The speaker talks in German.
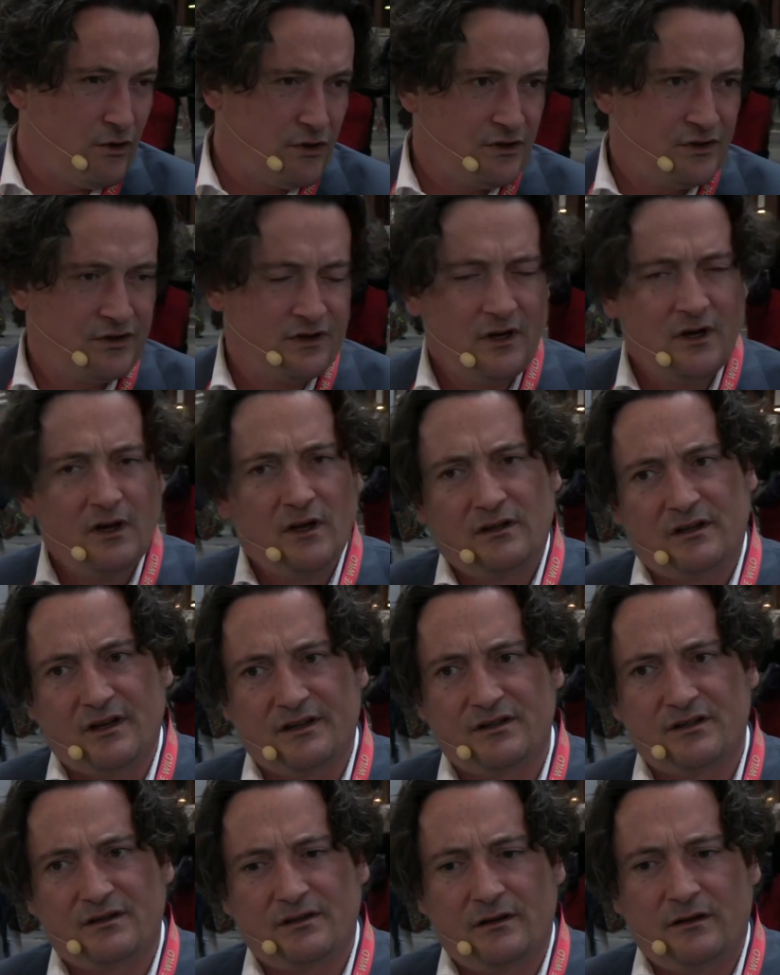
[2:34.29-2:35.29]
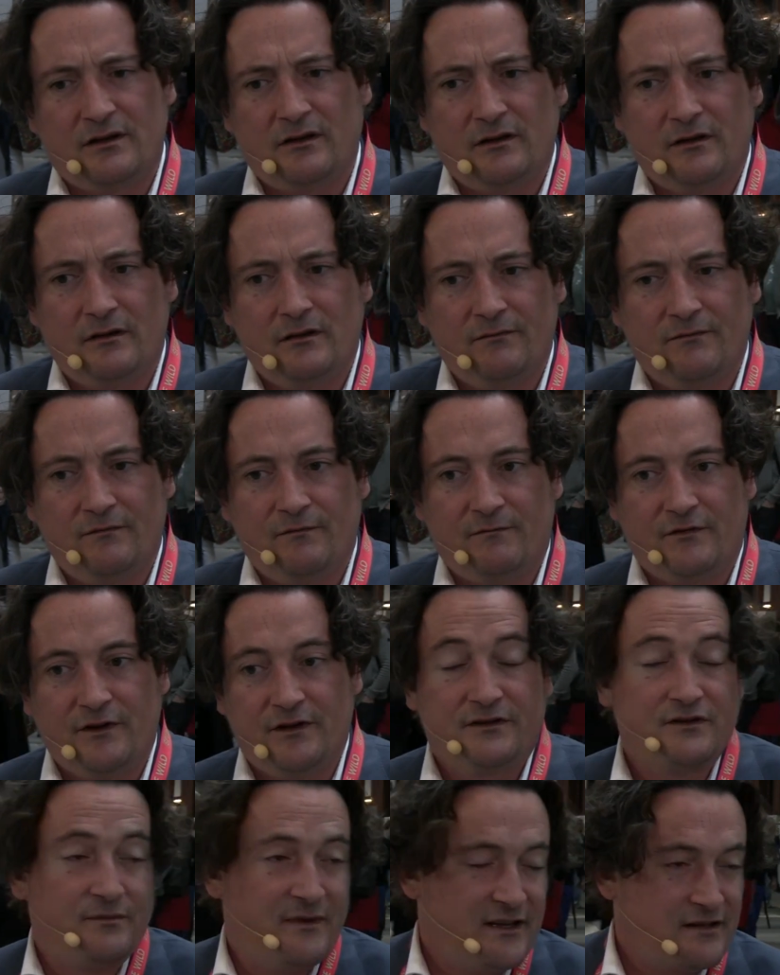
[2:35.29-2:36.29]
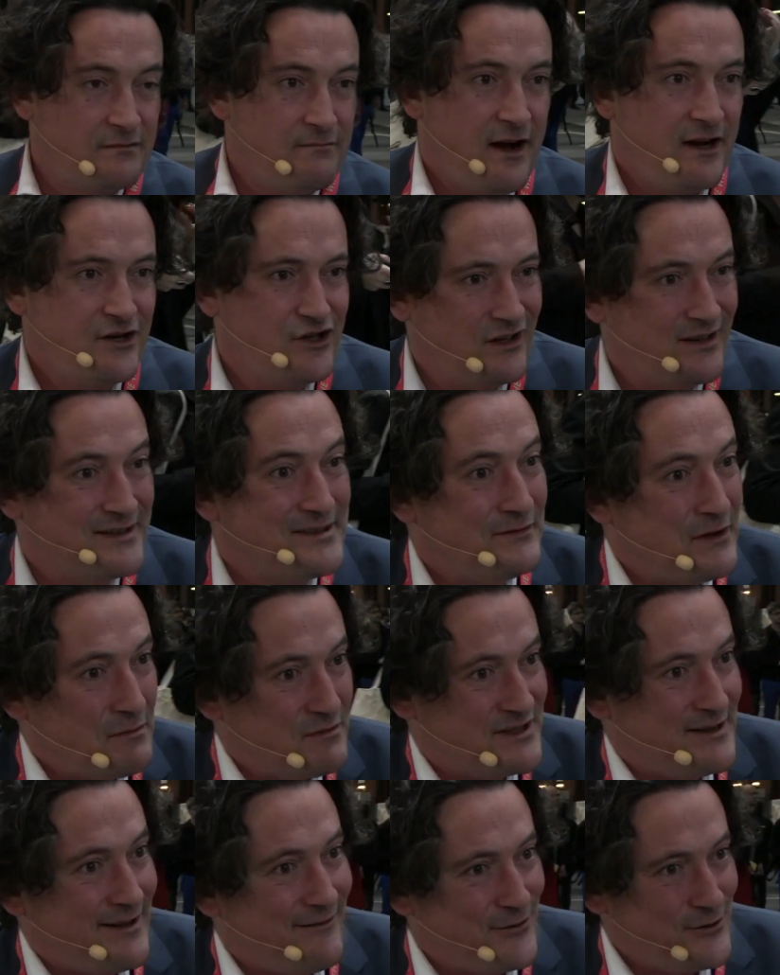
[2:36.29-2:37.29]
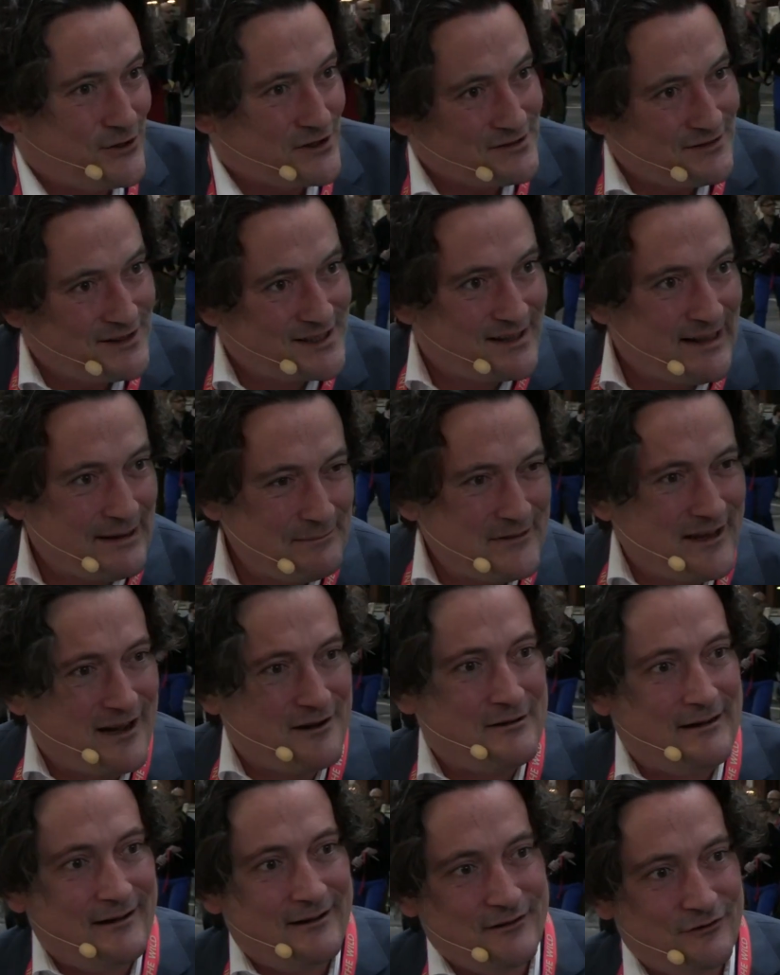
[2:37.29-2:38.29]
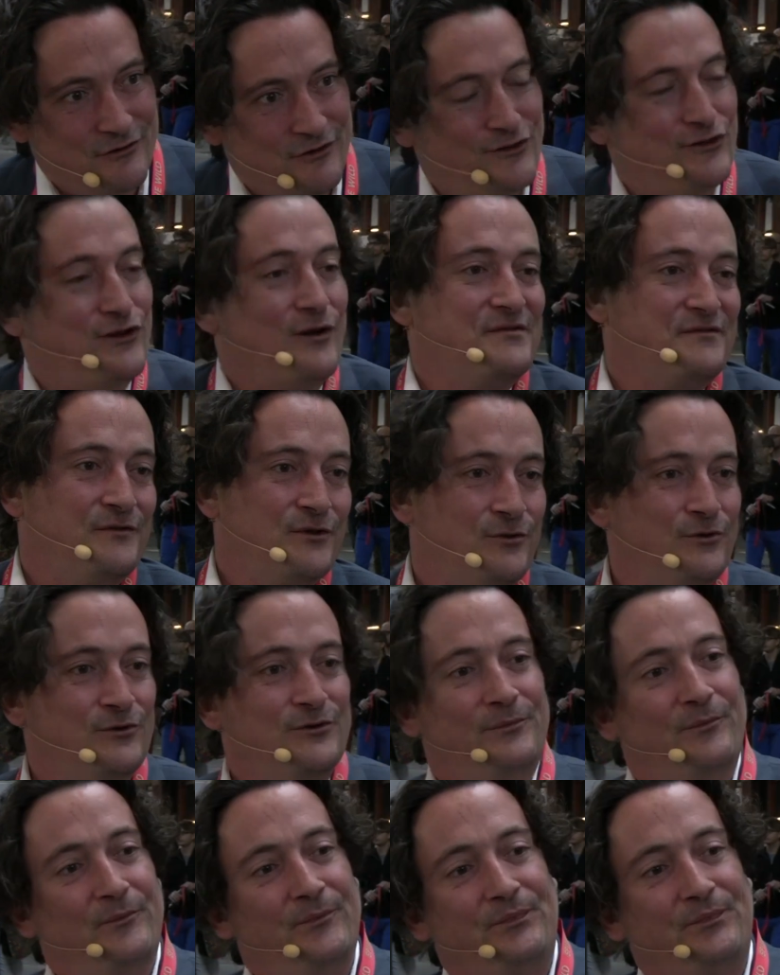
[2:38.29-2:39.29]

Und das äh, findet zum ersten Mal statt. Da sind wir ein bisschen nervös, wie es klappt, aber ich glaube, es wird cool.